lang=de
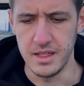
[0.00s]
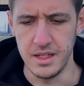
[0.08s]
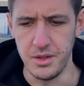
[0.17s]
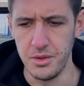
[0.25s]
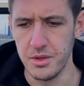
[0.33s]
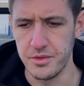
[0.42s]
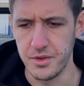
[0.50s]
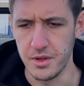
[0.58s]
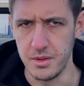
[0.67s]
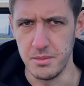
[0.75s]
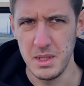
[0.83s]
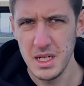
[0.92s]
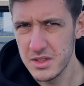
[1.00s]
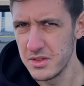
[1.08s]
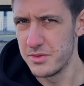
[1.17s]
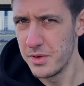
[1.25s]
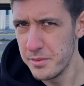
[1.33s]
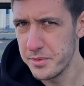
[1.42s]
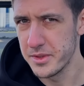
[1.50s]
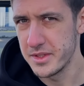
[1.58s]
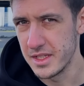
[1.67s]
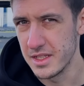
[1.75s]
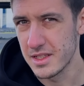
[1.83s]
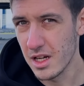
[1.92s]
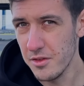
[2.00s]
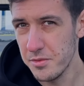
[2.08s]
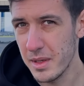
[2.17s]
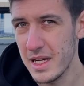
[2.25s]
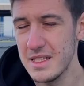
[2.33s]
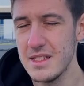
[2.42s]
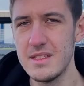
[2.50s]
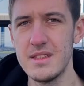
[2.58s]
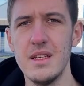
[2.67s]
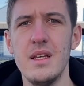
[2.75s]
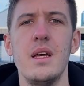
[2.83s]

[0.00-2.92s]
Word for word: in Höhe von mindestens 5% des Kaufpreises,